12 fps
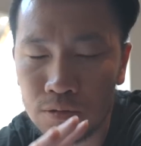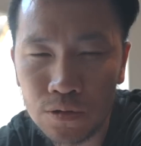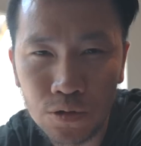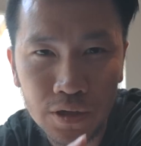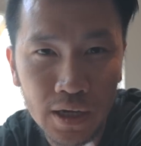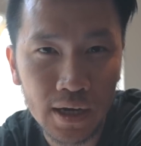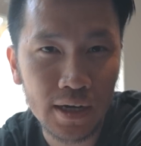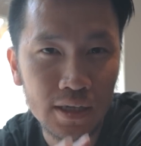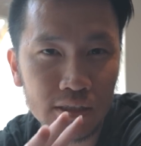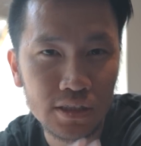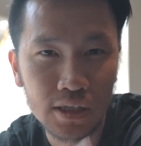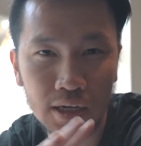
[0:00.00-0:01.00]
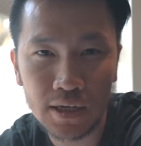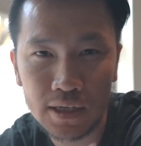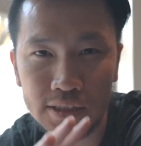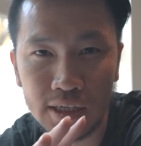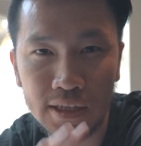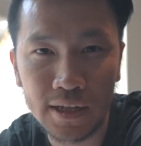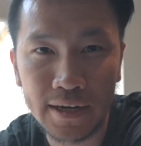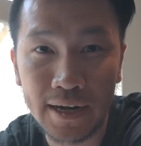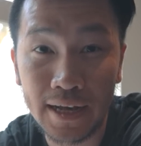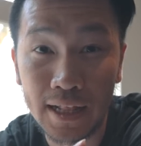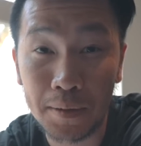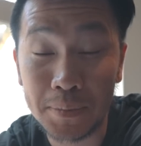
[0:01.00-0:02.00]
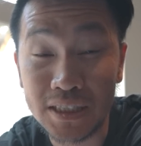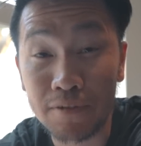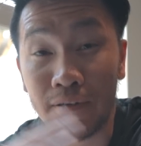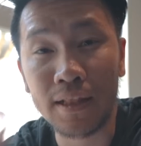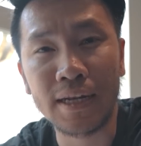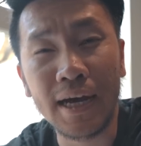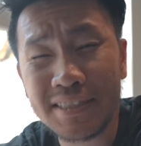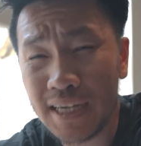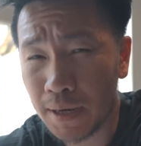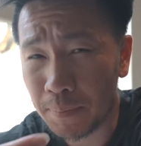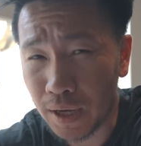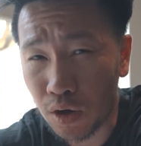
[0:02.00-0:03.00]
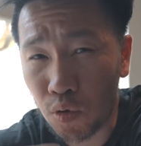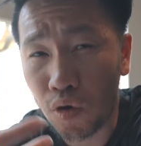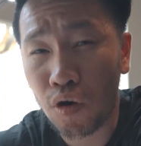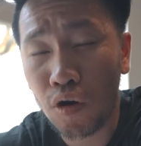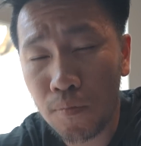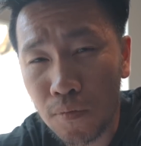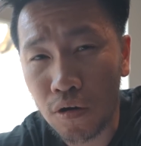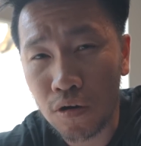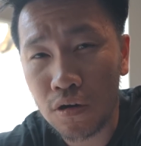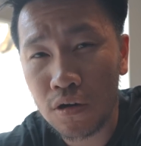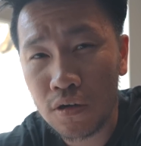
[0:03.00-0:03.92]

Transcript: untuk yang ada jejak digitalnya dan kalian bisa validasi apa yang gue ngomong